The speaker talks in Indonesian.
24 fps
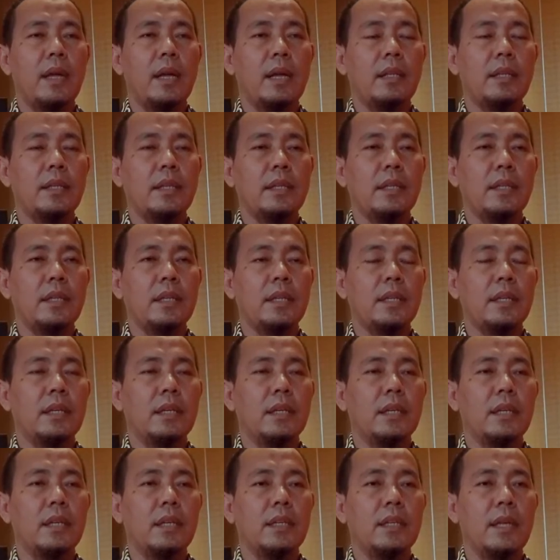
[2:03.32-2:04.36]
artinya gini
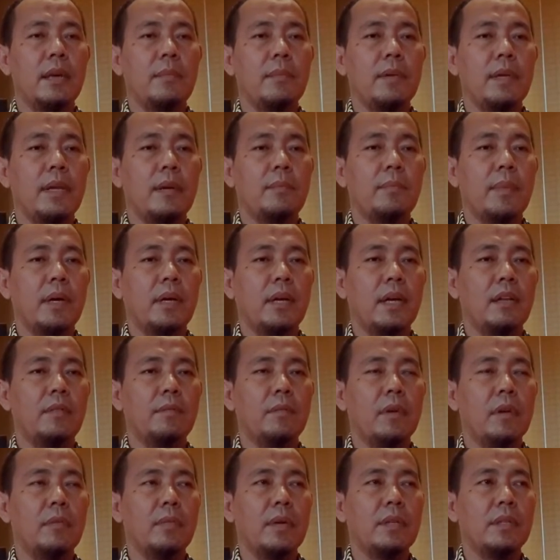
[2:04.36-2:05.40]
kita mendapatkan
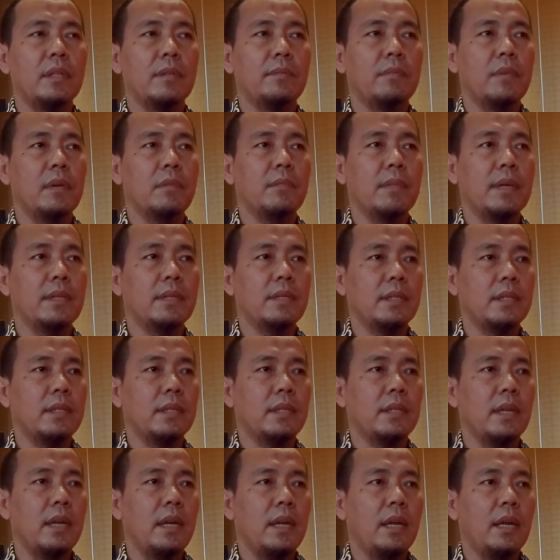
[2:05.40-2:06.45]
informasi-informasi
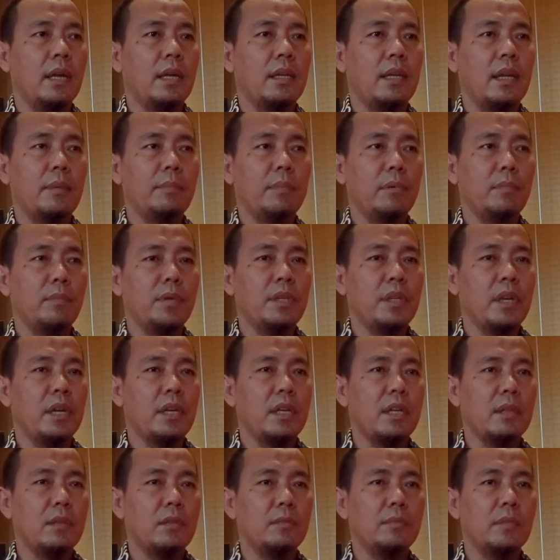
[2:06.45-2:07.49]
dan
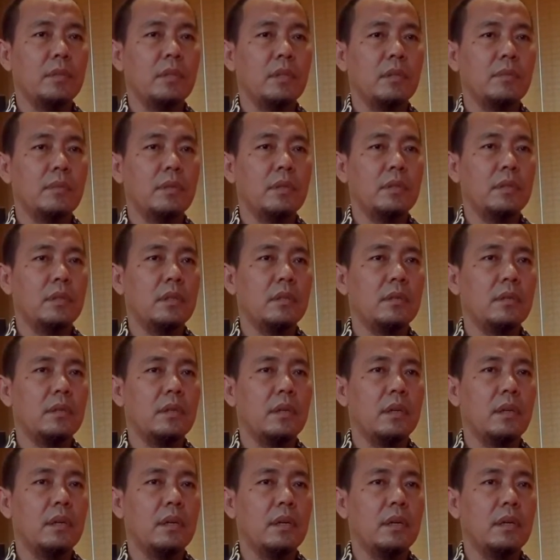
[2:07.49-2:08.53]
pembicaranya itu betul-betul
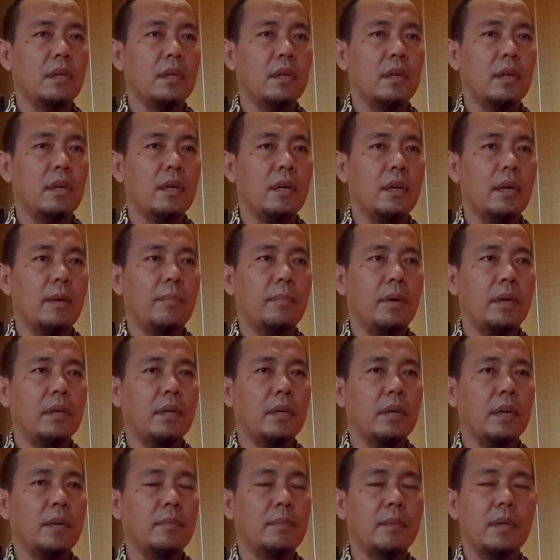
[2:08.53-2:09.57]
uh, apa
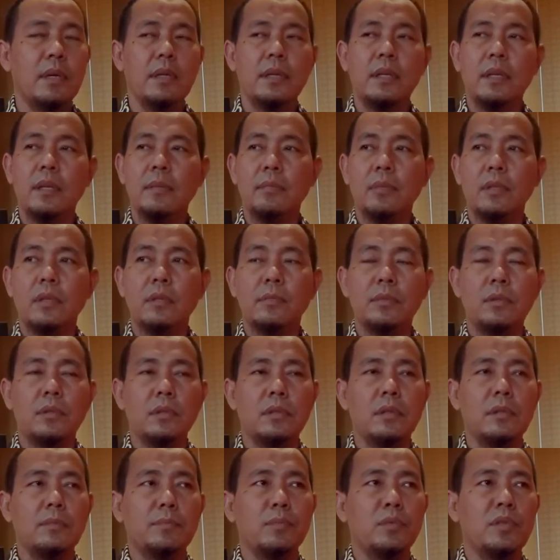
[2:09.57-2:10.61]
namanya
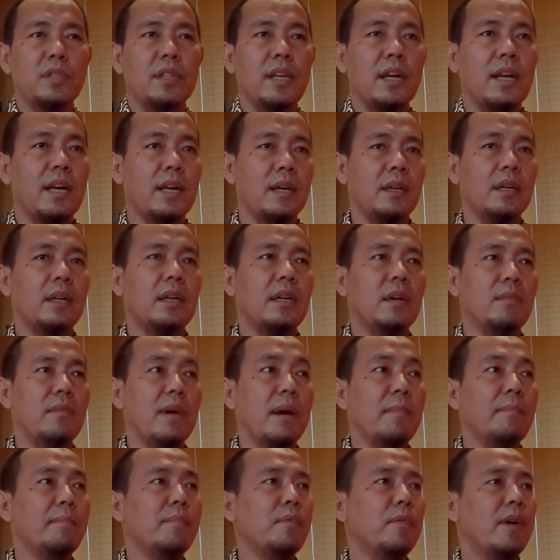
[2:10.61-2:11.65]
betul-betul punya
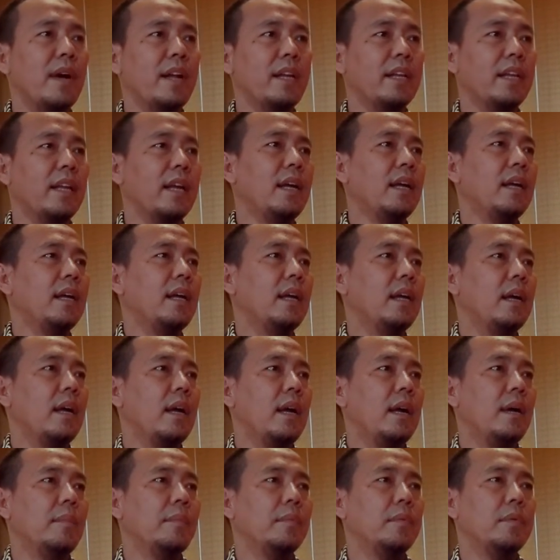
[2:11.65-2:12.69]
kemampuan ya
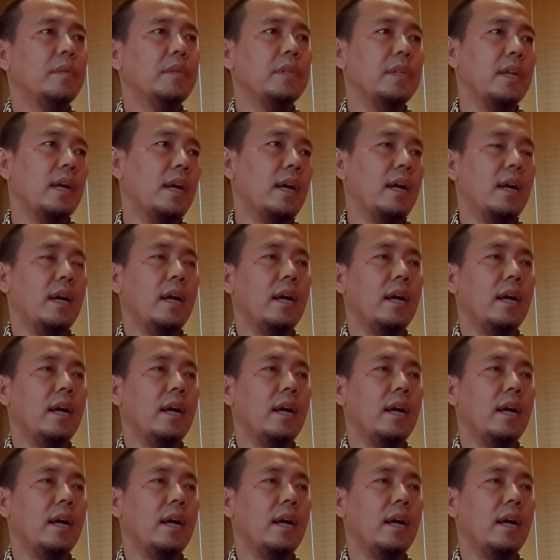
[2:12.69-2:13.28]
punya